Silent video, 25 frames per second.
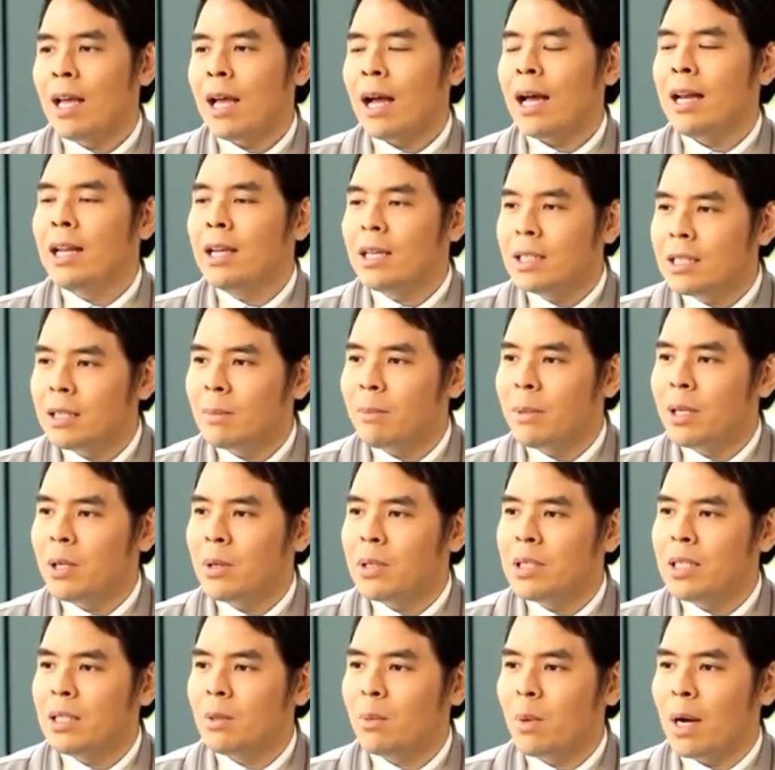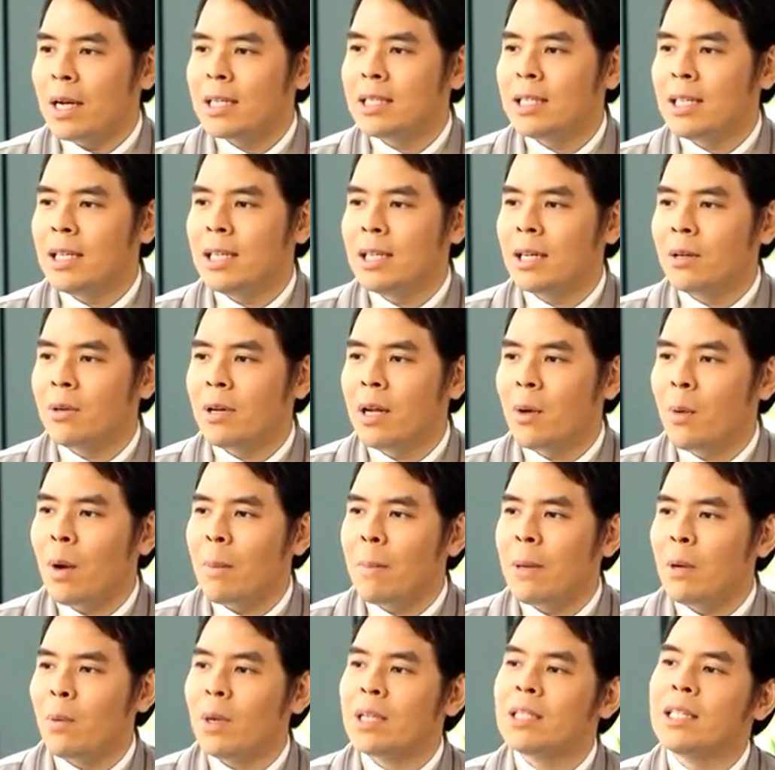อันนี้ก็จำเป็นต้องฉีดวัคซีนเขาเรียก
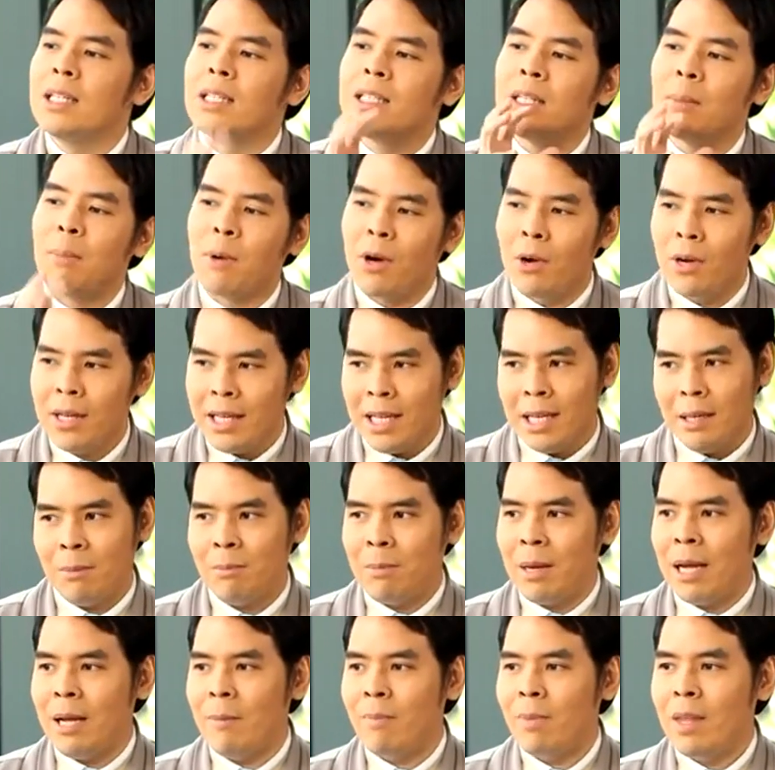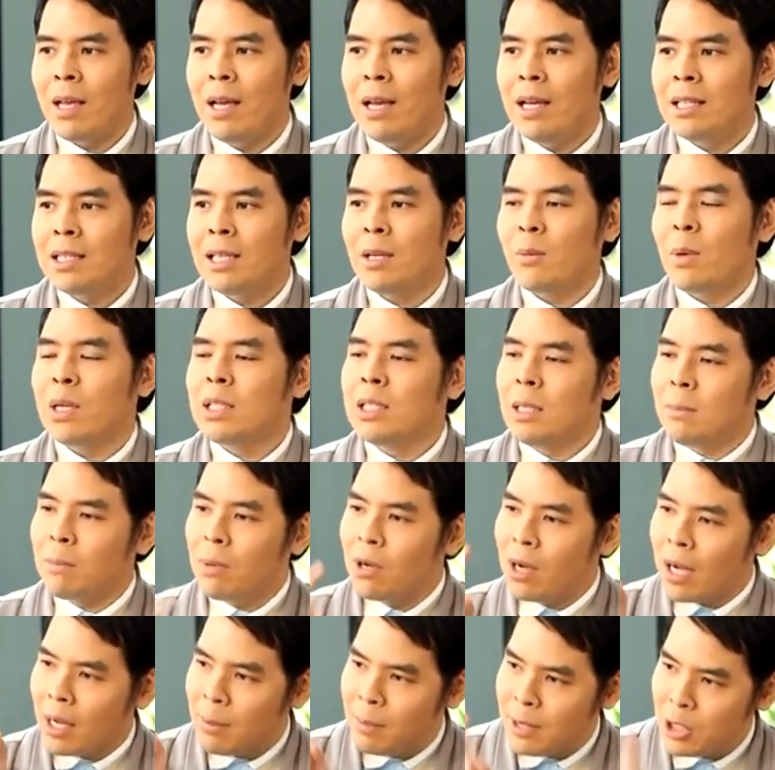ว่าเป็นวัคซีนเฉพาะกิจไปเช่น วัคซีน
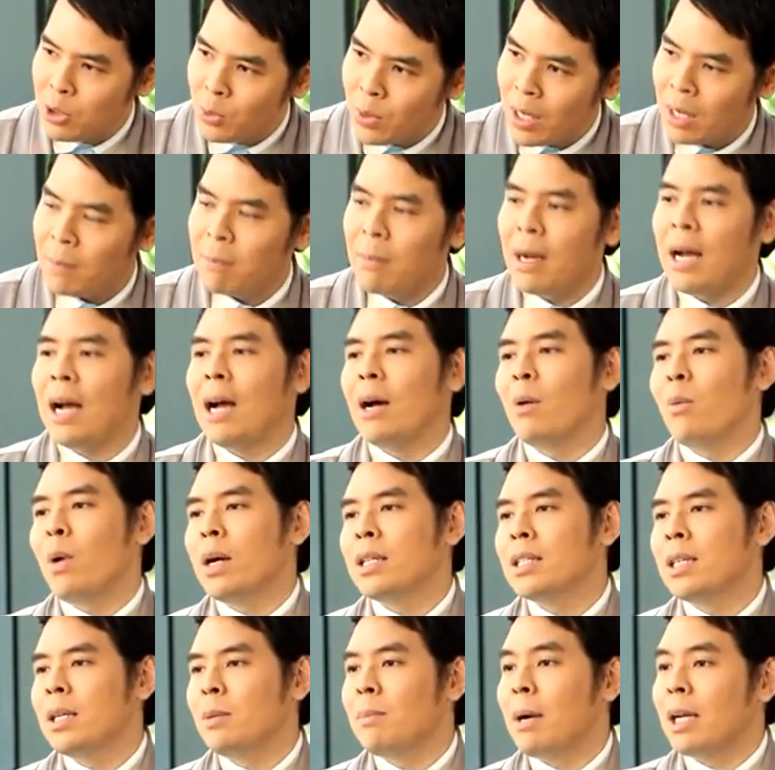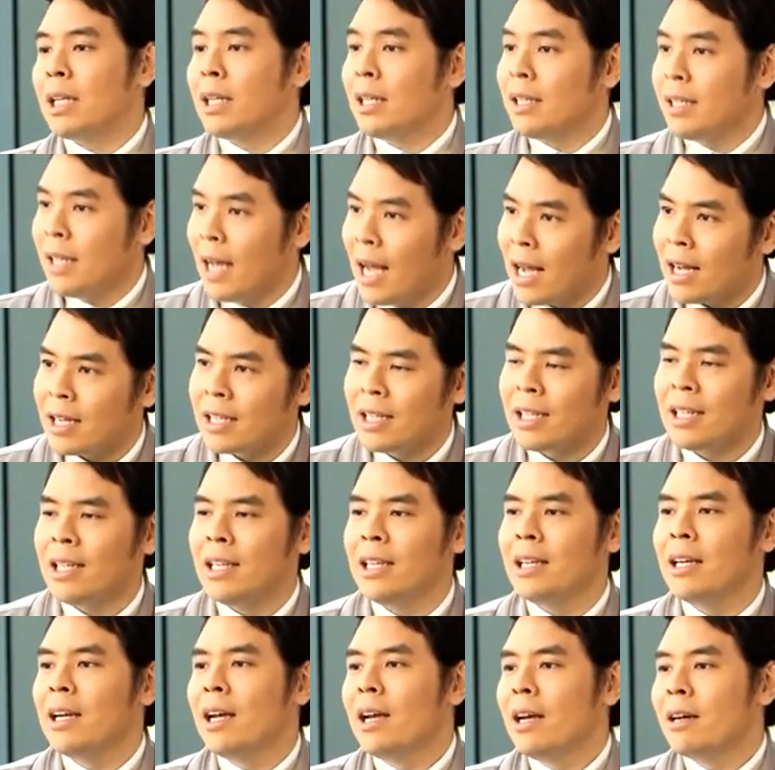ป้องกันพิษสุนัขบ้า วัคซีนบาดทะยักอย่าง
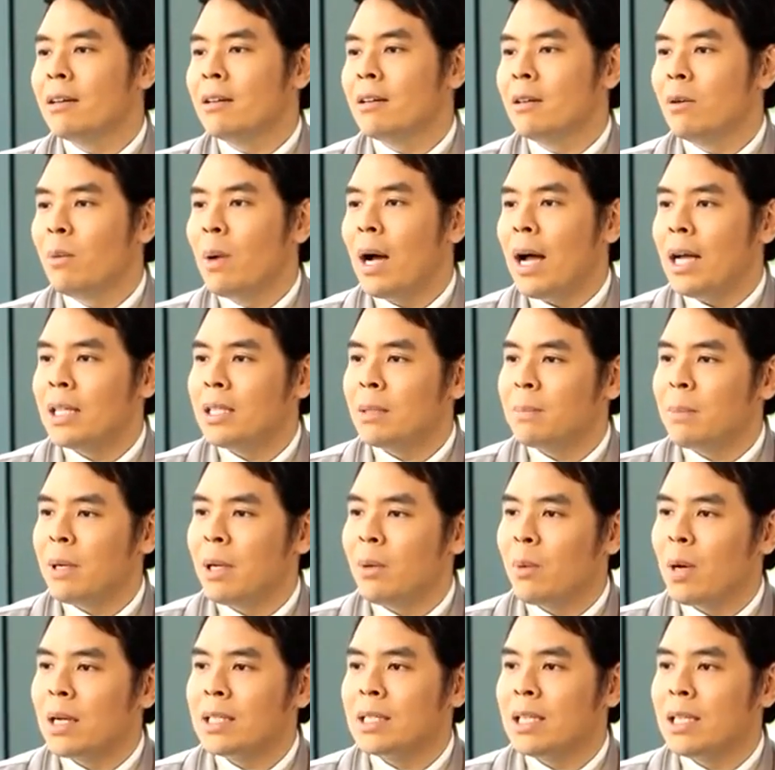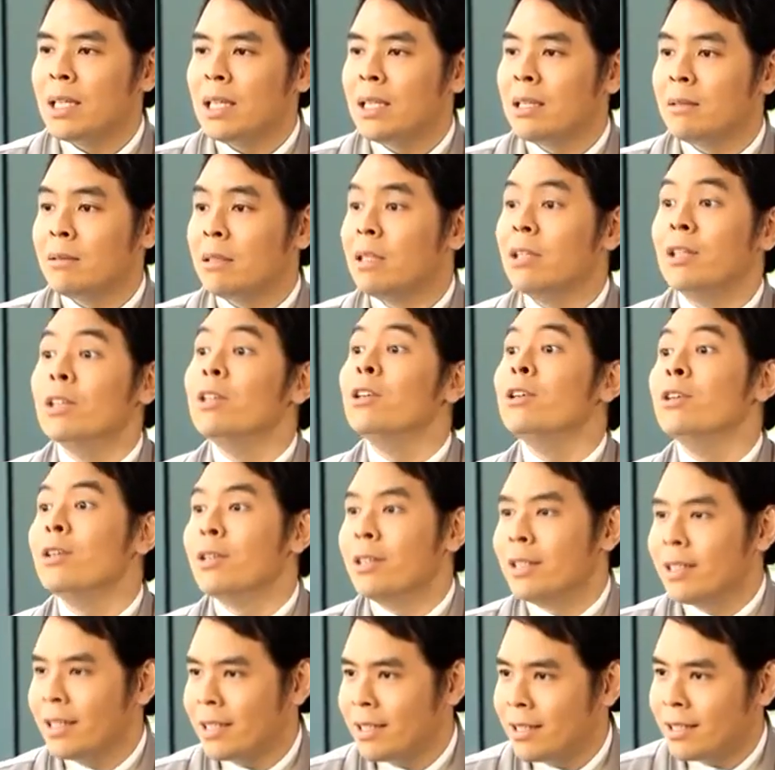นี้ หรือว่าอาจจะเป็นวัคซีนอื่
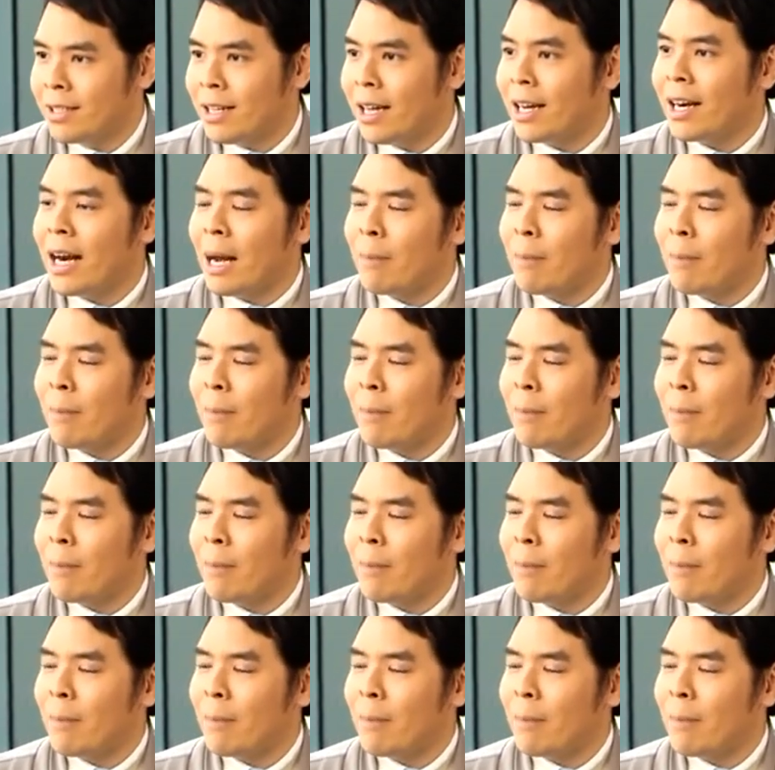นๆนะ